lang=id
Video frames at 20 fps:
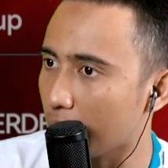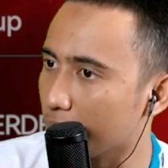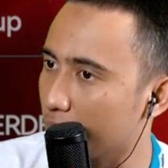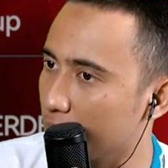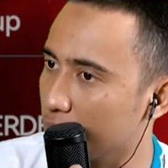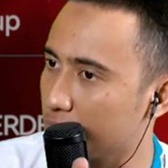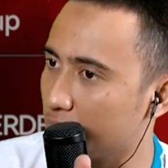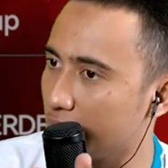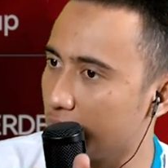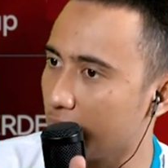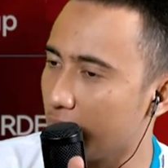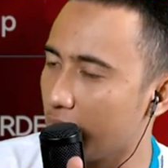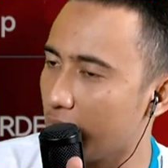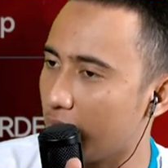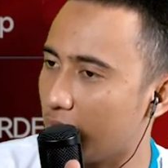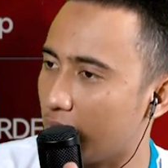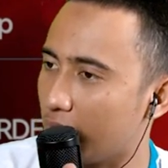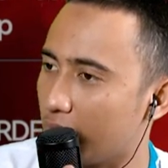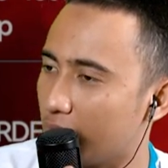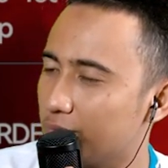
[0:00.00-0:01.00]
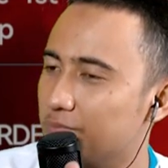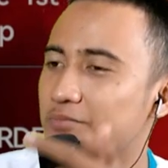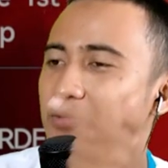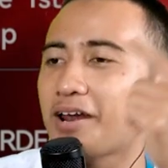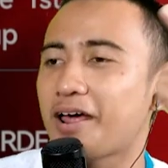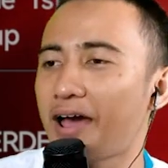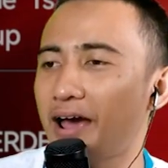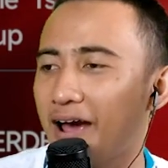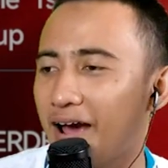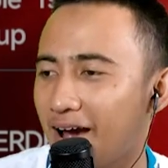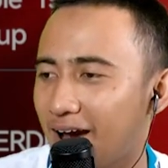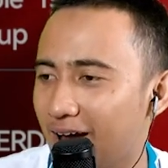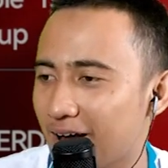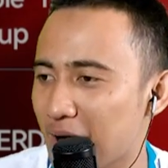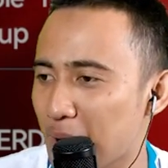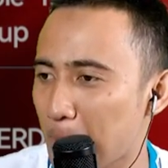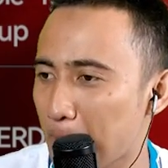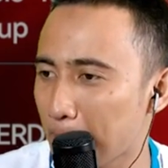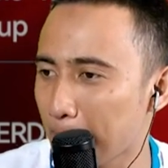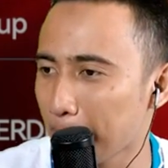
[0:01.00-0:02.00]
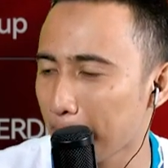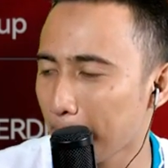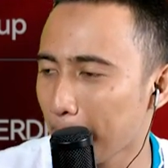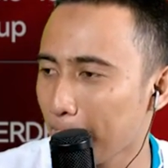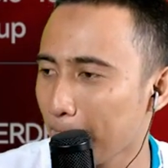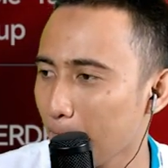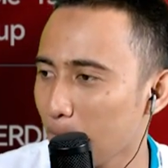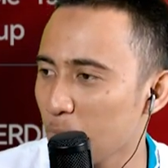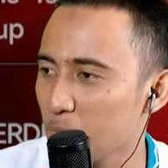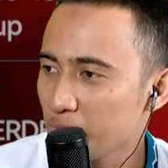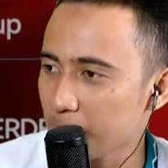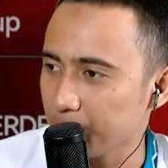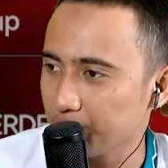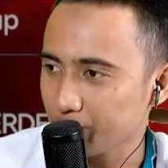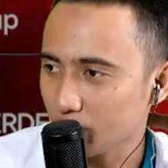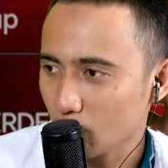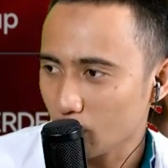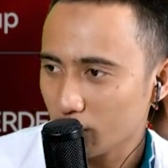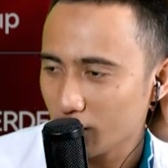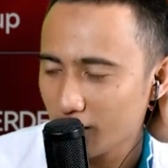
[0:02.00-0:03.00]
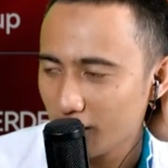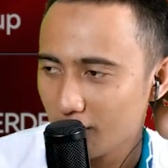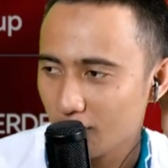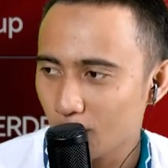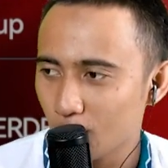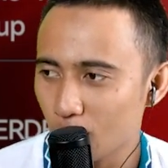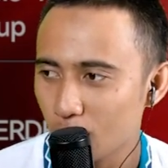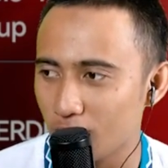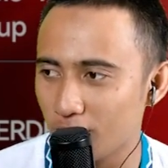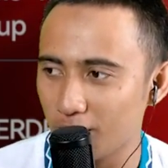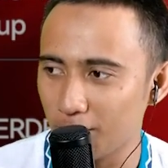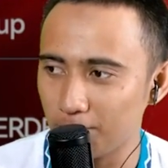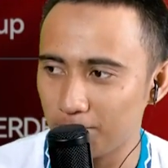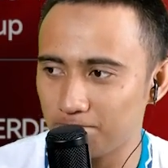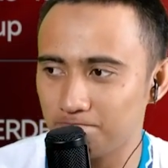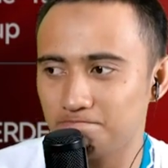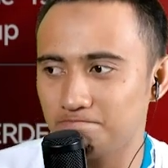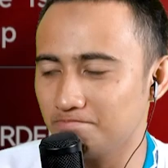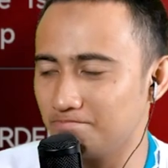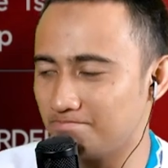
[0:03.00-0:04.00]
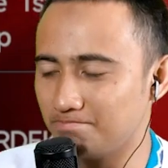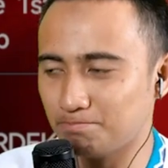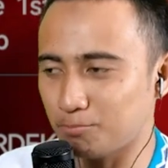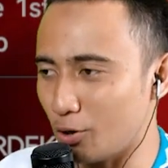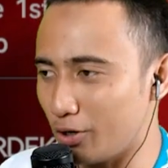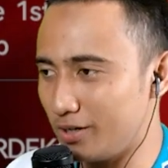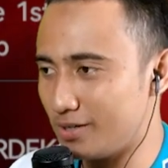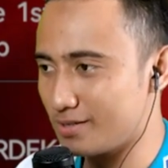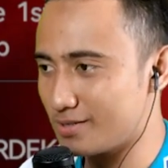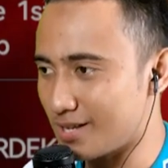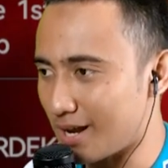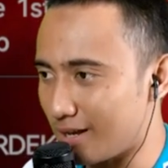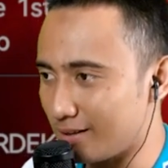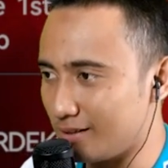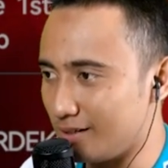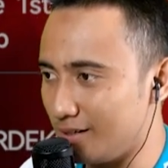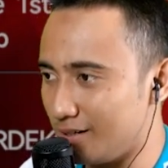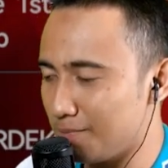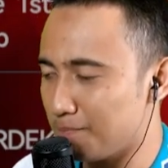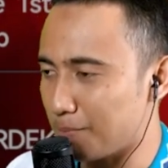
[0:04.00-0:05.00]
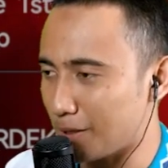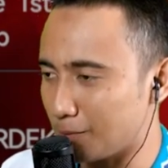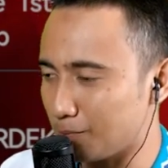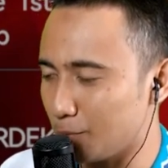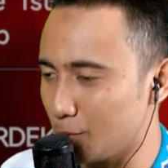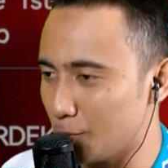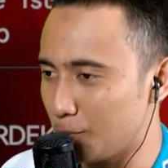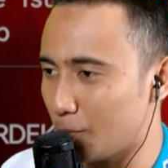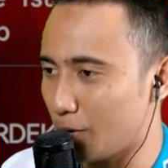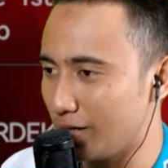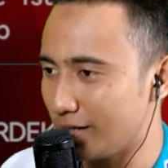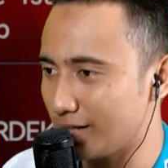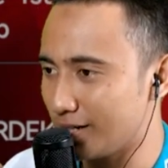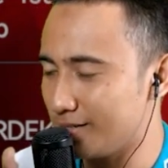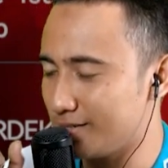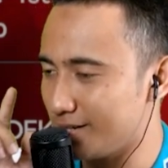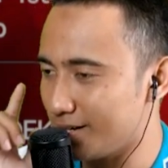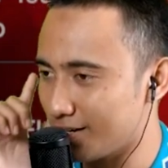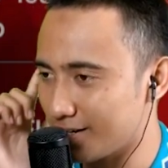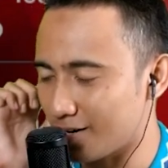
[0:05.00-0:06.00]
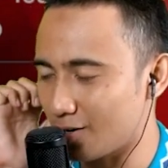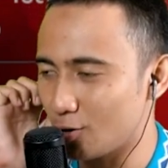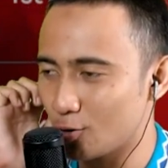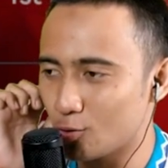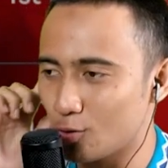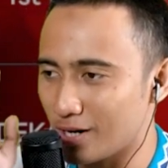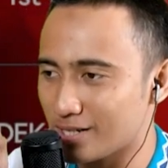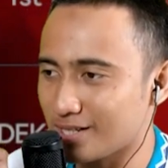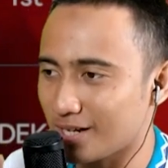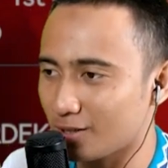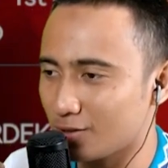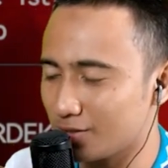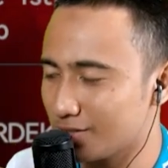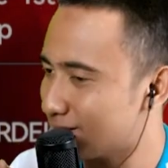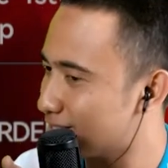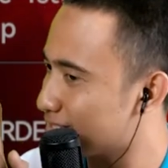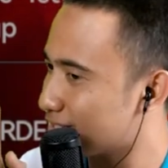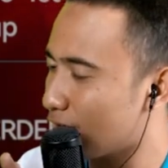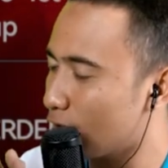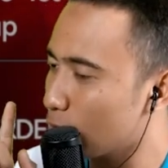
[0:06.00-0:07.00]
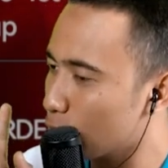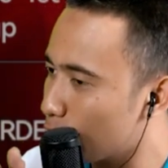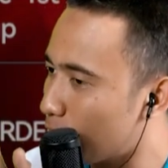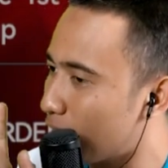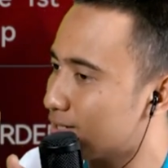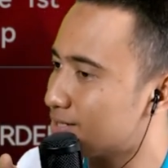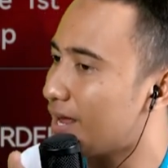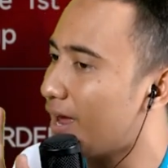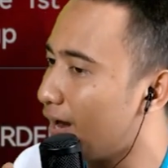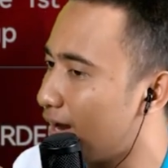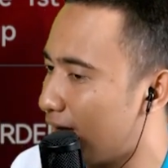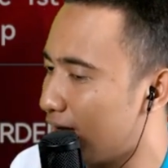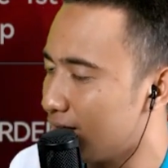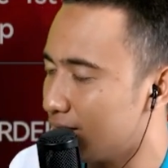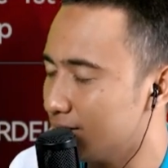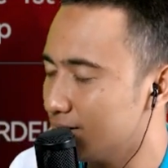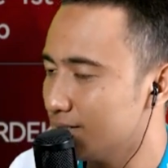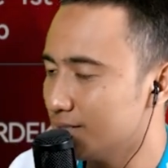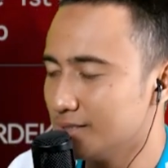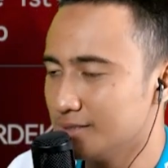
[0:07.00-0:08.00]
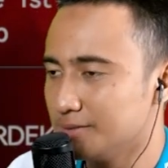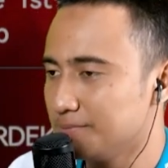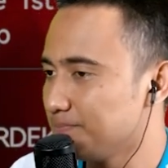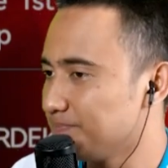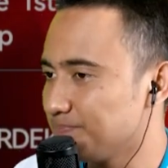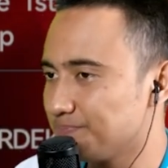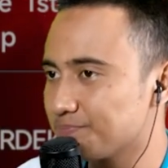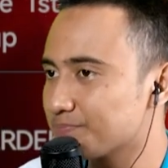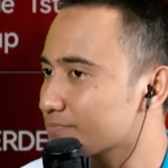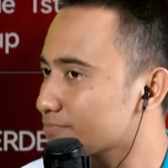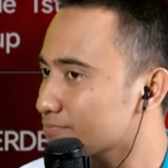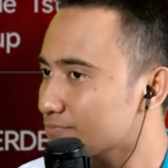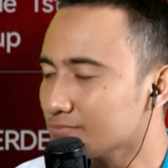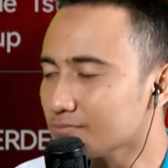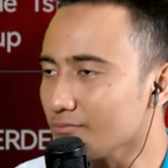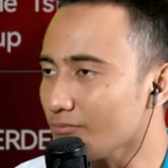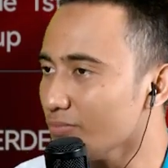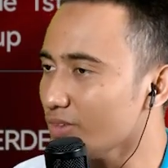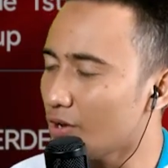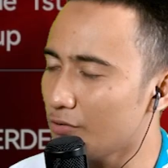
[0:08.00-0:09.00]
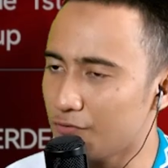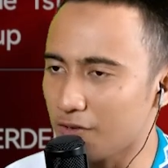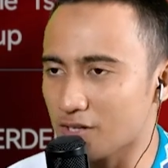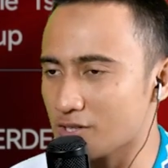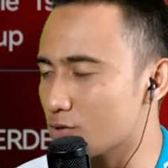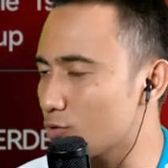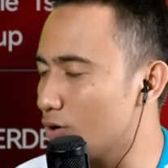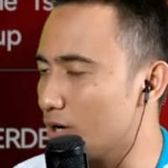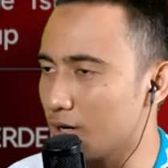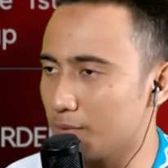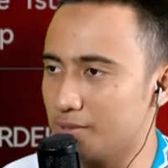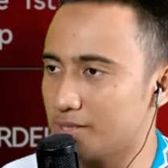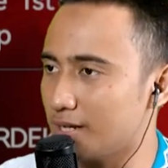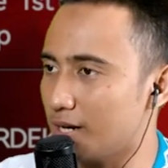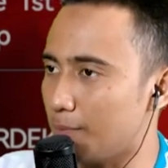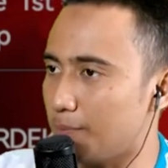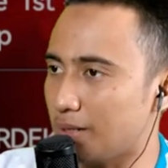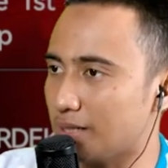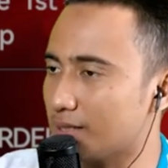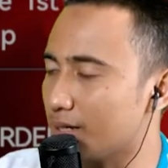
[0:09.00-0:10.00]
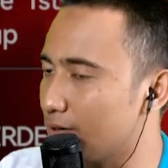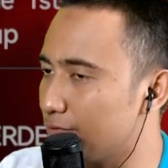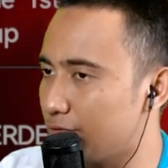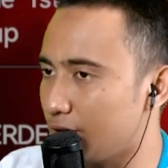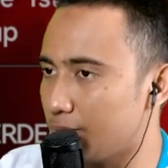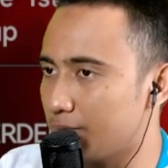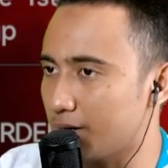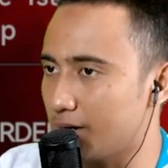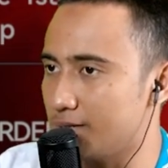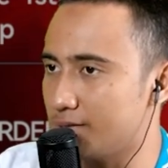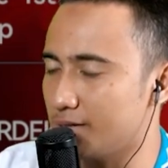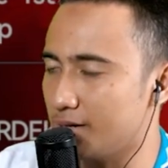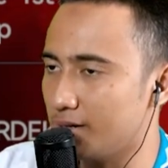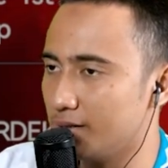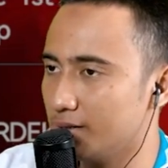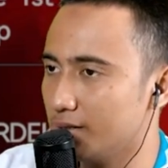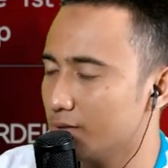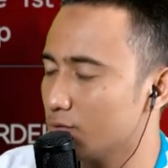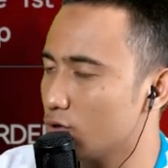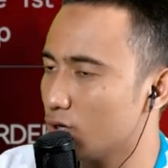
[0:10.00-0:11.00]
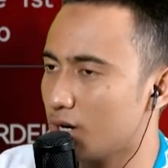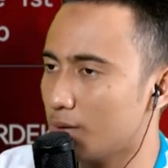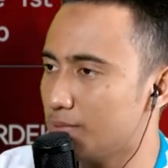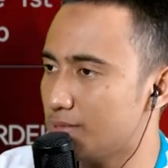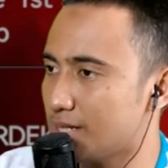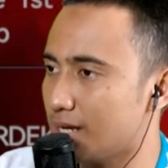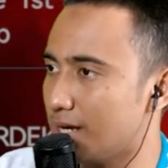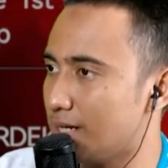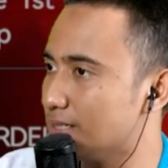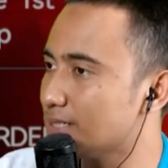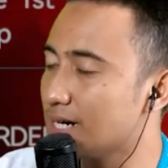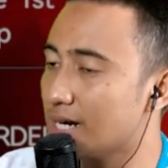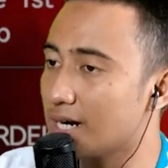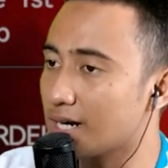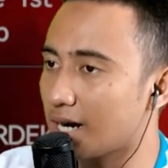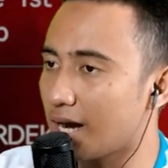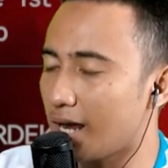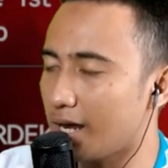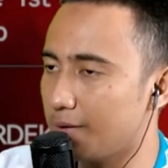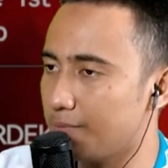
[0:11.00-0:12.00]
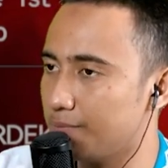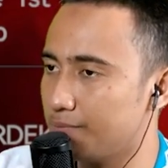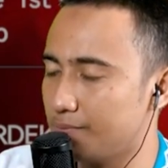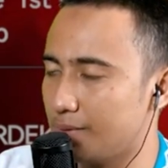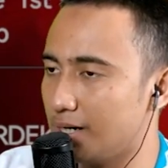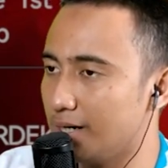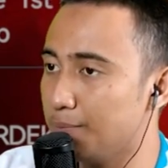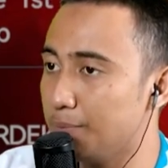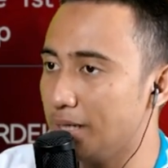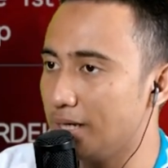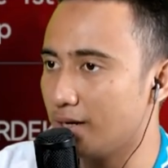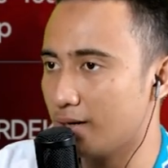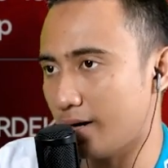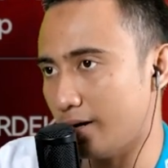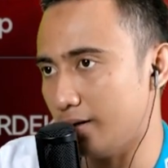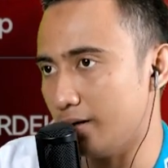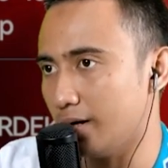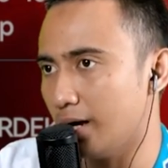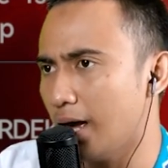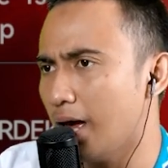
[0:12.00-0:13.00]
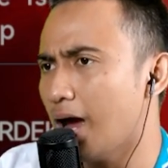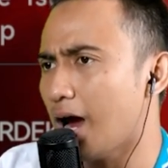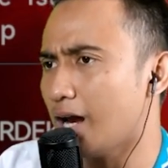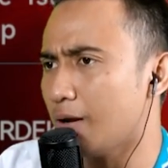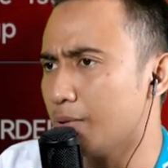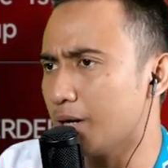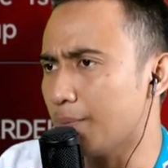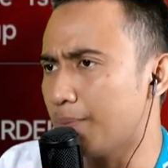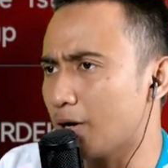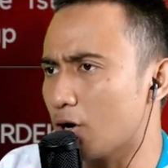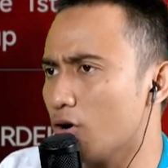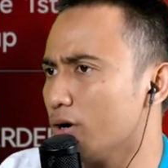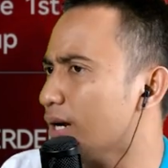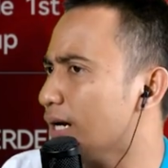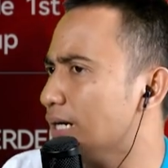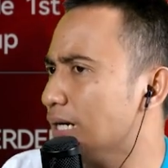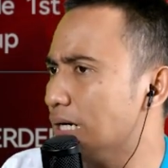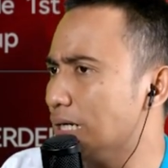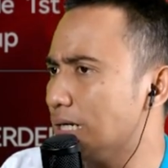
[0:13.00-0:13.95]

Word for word: Argentina. Benar. Oke, okay, gue udah poin saat ini 40 poin guys ya. Kalau gua kalau gua salah fix gue gak bisa dapatkan frame guys ya. Gue gak bisa ngeklaim uh, eh, bingkai. Ada berapa ronde di